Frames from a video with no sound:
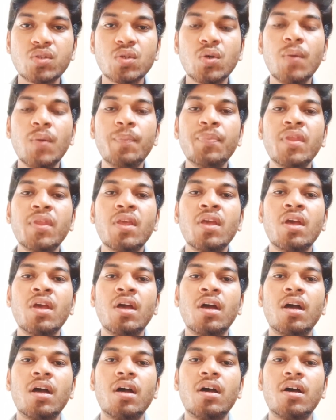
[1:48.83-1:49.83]
ஸோ
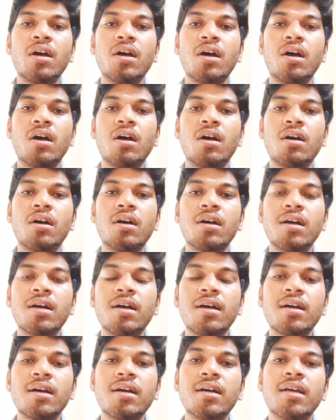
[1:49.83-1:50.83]
uh,
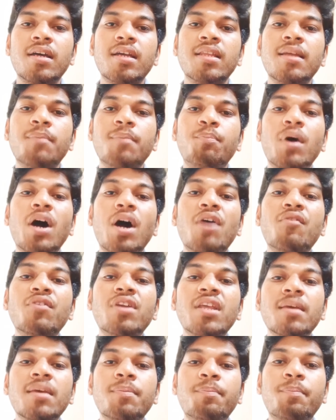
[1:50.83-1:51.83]
இந்த
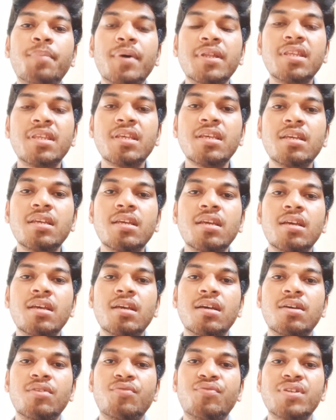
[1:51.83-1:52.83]
பாவர்ட்டியை பற்றி
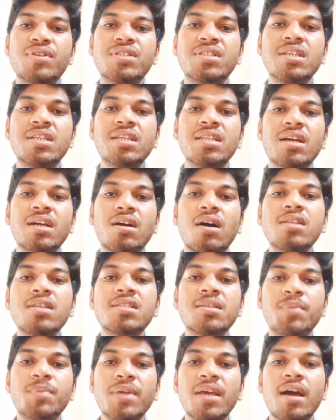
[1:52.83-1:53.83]
ஃபஸ்ட்டு இந்த
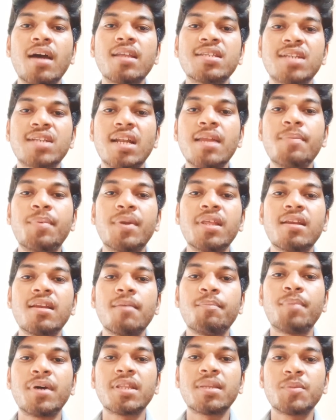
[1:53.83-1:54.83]
கான்செப்ட் யார் ஸ்டடி பண்ணது
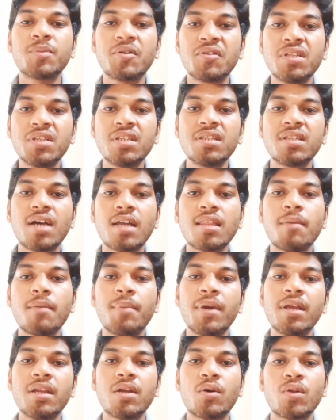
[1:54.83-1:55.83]
நம்ம பார்த்தோம்னா வந்து
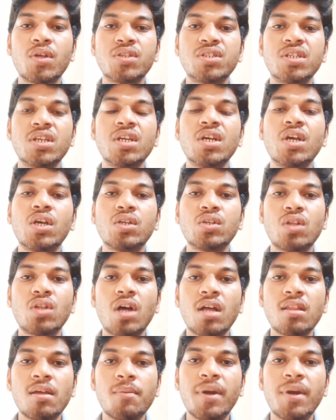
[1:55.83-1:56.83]
தாதாபாய் நவராஜி ஸோ
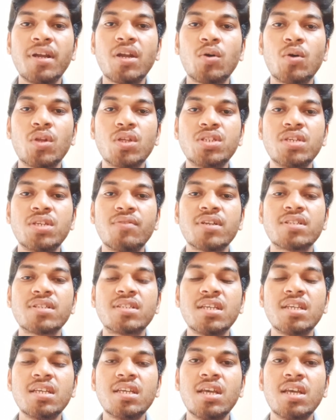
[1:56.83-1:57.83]
தாதாபாய் நவராஜி வாஸ்
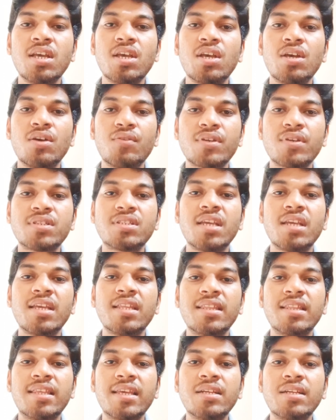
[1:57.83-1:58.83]
தி ஃபஸ்ட்டு
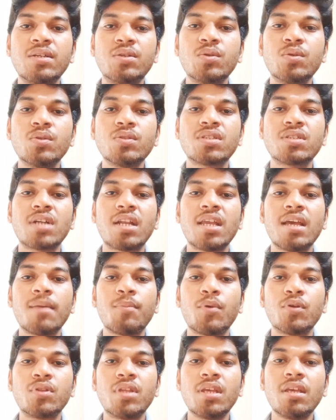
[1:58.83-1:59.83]
இந்தியன் டு ஸ்டடி
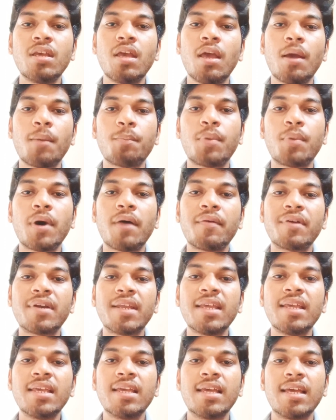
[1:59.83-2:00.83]
அபவுட் தி
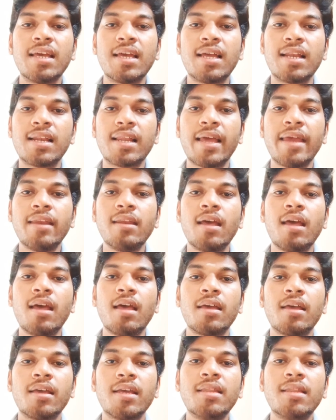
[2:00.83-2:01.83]
பாவர்ட்டி லைன்
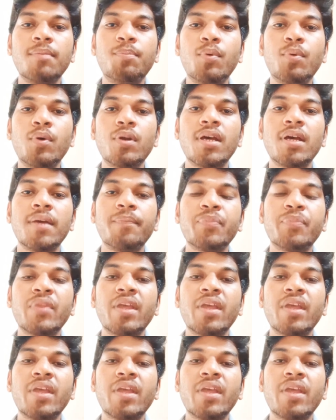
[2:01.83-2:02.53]
இது போல்